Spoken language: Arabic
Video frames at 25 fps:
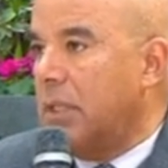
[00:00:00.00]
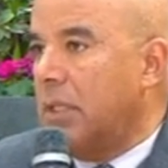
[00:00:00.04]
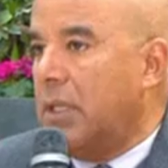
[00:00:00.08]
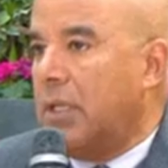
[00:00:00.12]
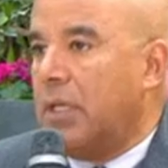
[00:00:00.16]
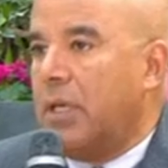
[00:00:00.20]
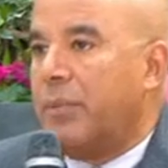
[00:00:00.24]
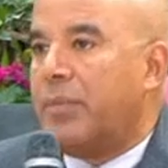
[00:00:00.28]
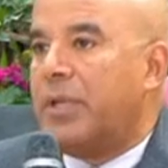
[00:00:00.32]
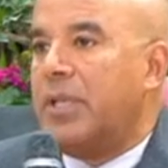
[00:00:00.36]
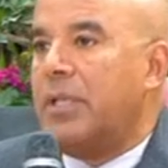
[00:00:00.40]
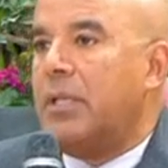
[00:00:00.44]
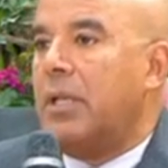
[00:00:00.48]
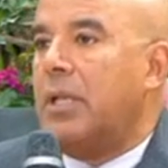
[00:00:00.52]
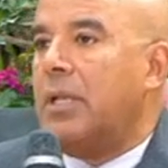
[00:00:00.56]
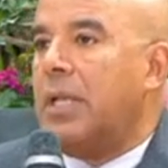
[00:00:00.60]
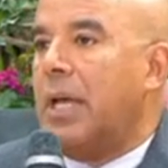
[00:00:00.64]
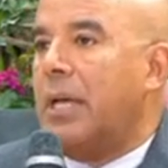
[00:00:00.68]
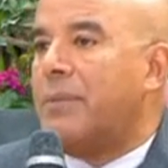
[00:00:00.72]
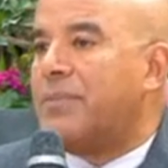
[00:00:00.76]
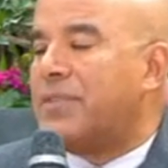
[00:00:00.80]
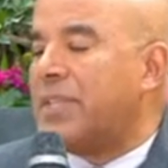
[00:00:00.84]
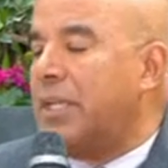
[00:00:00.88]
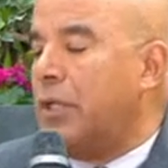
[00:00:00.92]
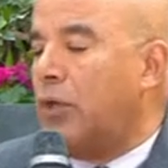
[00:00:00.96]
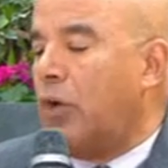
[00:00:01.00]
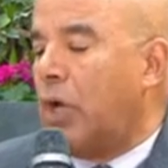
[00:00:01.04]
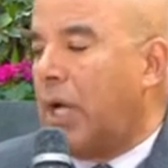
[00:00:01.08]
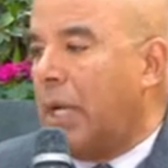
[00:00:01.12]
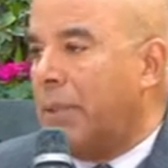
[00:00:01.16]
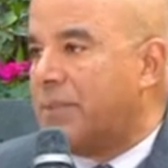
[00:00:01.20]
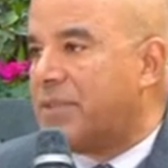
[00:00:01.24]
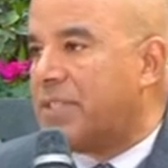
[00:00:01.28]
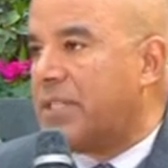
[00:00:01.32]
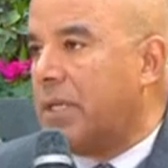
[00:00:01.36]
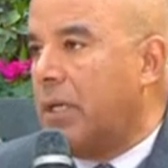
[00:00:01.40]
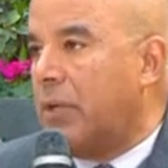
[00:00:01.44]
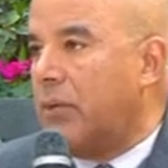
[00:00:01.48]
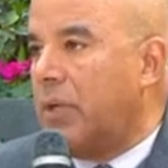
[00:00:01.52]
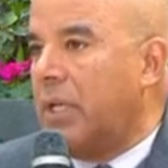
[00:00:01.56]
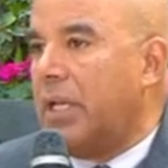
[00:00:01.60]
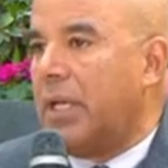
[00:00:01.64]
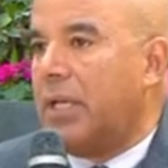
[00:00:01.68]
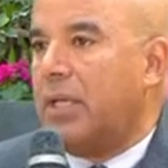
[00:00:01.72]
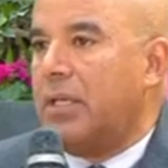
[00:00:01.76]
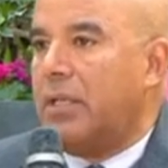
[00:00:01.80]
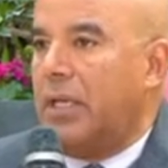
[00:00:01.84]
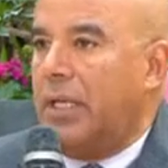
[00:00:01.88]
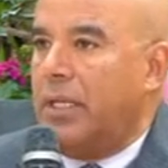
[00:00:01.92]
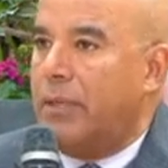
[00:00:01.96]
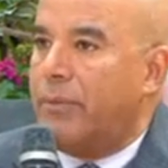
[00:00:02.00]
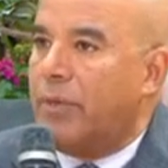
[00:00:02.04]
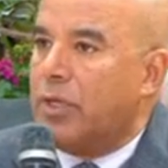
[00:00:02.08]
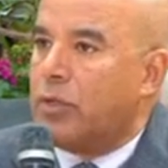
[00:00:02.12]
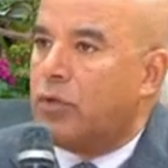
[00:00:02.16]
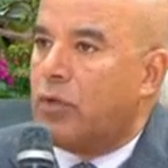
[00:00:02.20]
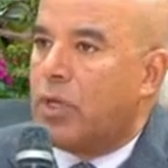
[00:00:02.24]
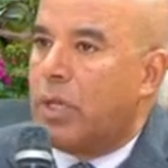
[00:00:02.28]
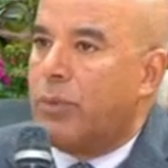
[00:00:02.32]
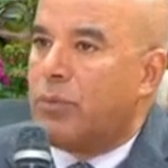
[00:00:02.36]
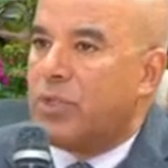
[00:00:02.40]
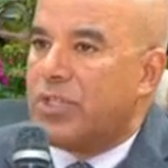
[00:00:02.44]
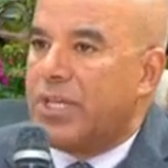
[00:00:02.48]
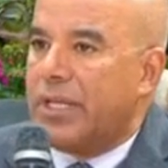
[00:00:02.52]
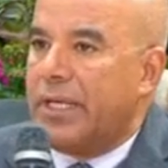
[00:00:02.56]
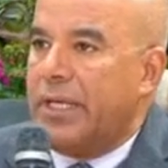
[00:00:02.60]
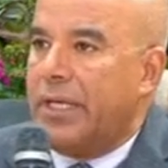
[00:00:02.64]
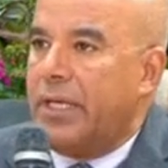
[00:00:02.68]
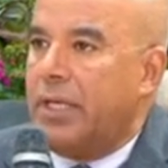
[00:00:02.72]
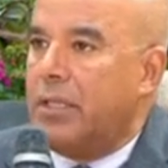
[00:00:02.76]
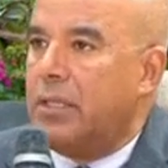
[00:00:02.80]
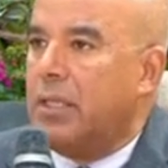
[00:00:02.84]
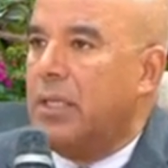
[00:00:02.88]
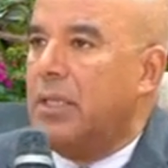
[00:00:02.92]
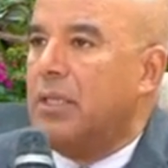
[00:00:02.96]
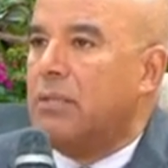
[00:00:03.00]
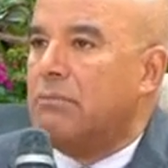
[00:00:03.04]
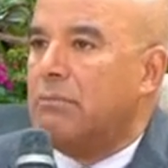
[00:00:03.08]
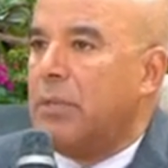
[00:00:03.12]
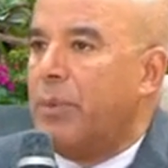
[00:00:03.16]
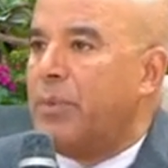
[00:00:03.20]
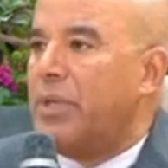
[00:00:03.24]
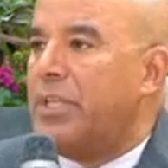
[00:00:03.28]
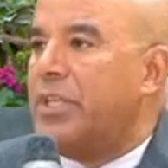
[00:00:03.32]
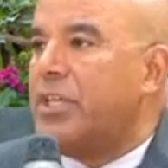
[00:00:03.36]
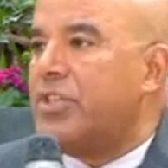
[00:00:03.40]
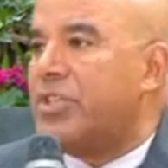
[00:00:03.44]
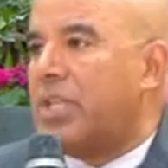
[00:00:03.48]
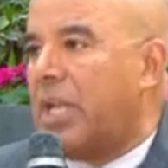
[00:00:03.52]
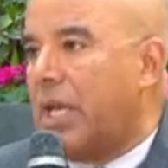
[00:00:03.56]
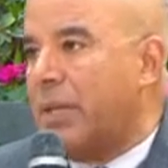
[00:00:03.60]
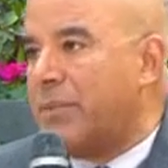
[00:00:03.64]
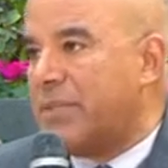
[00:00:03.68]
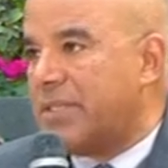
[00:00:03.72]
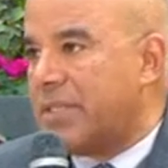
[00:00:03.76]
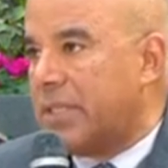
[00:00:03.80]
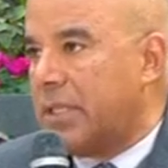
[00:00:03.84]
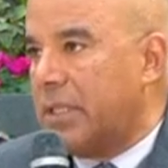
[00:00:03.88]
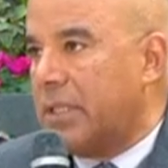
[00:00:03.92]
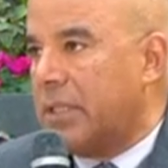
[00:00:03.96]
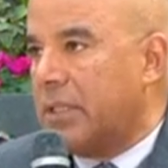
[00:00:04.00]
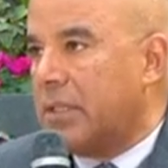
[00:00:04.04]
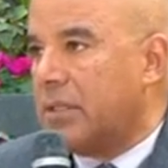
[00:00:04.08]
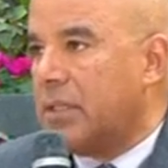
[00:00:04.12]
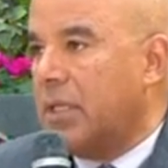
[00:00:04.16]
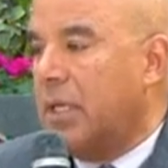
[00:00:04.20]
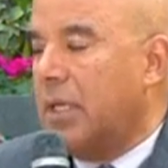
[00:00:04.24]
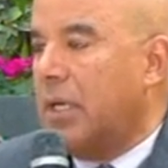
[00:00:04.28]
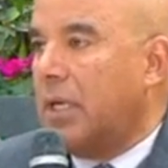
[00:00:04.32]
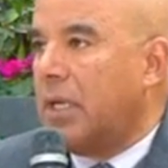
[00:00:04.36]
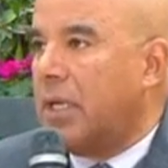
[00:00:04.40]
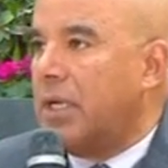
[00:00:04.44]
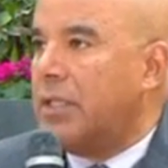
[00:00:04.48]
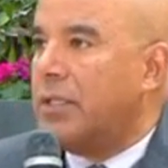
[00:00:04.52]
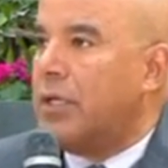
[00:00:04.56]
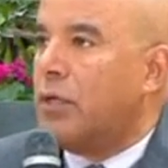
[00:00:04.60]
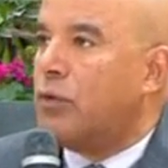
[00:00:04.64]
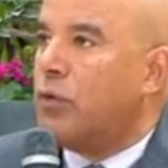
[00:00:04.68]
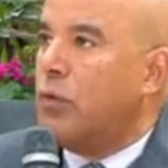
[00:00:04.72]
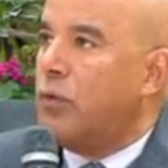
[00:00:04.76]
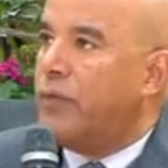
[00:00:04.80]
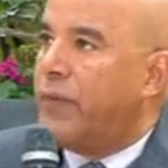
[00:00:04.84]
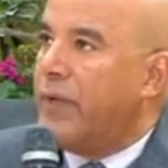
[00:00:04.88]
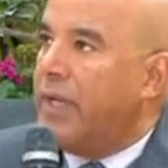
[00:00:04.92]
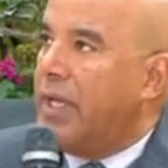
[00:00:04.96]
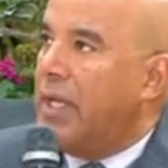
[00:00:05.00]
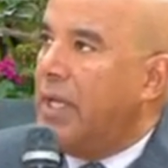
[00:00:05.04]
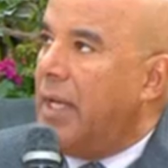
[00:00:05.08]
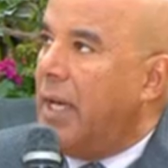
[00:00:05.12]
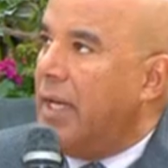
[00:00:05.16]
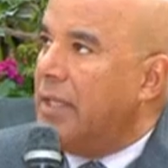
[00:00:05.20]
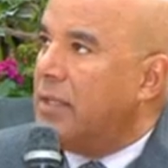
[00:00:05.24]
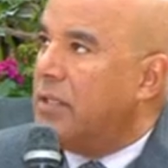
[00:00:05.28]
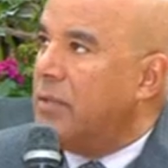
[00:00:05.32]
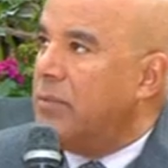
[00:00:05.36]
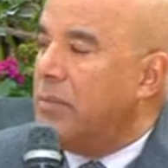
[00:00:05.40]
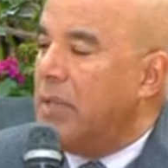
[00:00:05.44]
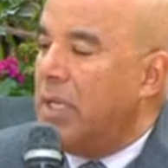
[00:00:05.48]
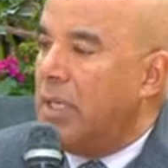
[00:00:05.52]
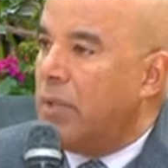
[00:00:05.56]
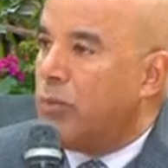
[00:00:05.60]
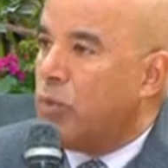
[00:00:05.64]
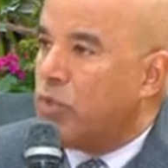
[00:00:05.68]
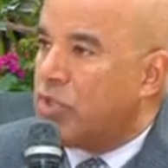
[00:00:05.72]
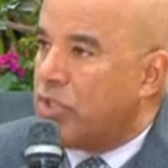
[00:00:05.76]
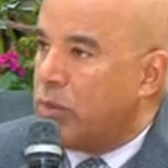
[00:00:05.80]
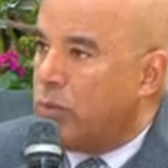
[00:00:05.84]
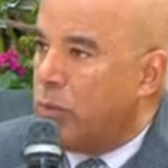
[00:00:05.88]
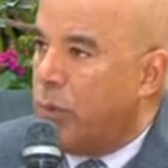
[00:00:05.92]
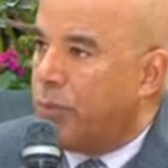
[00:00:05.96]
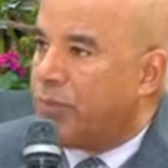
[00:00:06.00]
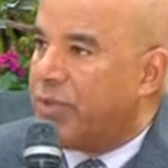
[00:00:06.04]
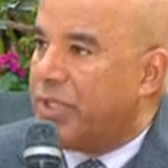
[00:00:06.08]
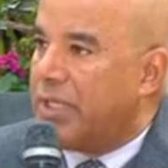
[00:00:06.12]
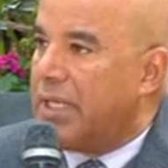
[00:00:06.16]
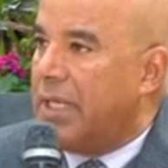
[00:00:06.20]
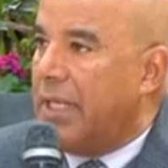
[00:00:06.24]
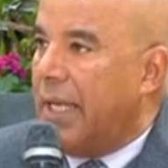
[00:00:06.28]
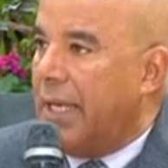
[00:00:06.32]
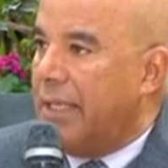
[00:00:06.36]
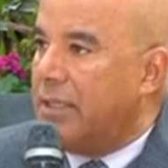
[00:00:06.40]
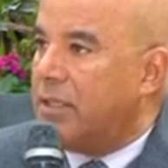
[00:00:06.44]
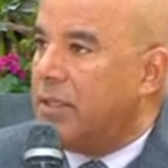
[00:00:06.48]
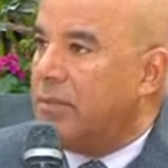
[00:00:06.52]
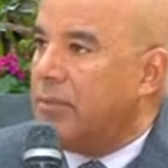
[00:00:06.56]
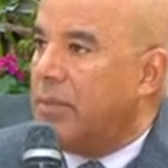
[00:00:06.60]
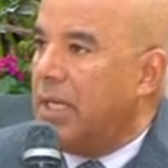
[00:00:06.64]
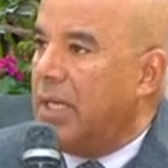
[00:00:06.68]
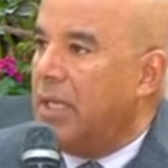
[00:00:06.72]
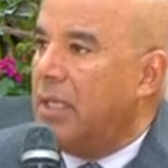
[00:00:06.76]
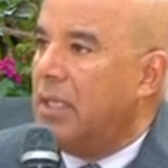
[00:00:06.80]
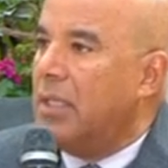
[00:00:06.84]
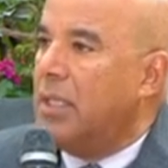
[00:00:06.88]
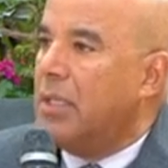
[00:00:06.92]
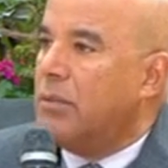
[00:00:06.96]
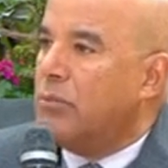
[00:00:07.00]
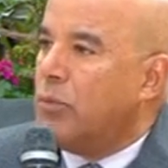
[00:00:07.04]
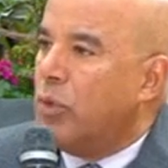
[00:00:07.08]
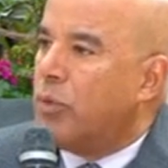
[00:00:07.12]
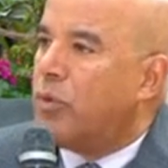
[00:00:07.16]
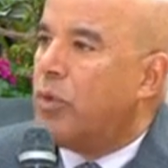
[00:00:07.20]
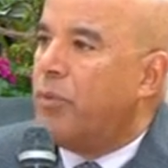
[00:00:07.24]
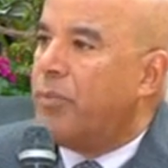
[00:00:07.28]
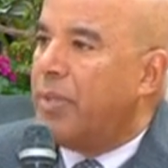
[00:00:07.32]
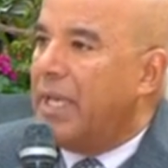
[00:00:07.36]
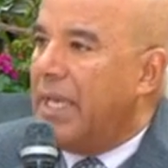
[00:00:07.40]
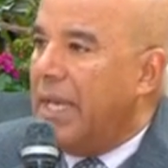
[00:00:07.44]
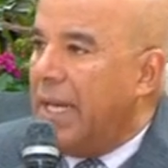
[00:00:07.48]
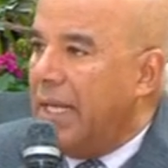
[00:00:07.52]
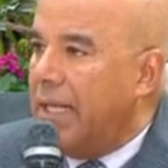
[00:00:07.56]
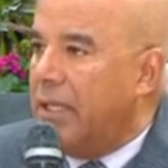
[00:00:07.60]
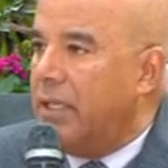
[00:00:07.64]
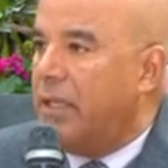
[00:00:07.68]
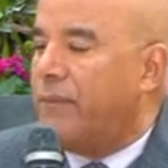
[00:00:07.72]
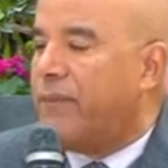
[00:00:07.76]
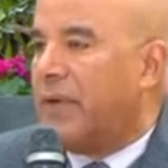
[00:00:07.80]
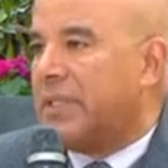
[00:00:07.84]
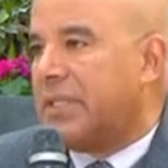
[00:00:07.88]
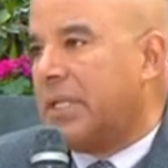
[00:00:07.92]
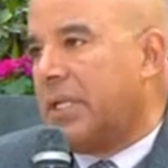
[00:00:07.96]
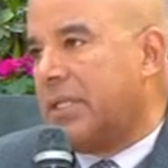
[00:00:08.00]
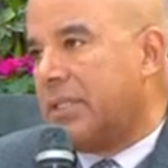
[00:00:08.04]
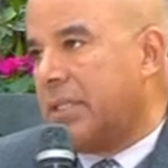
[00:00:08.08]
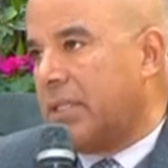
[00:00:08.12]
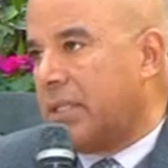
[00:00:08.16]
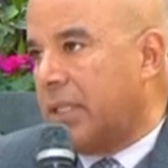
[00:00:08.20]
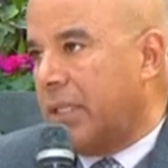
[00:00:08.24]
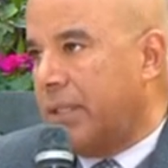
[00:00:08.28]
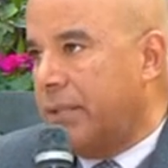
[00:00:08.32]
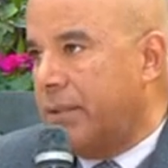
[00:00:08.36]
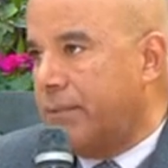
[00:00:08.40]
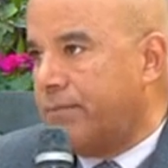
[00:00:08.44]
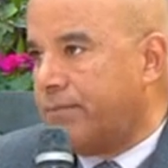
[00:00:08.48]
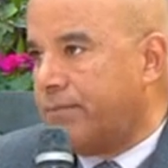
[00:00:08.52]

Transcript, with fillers: يمكن الامثل له خمسه ولكن احنا برضه كمزارعين ما بيديش الخمس ريات قد يكون في الى حد ما موسم ممطر الى حد ما ممكن بيقلل فترات الري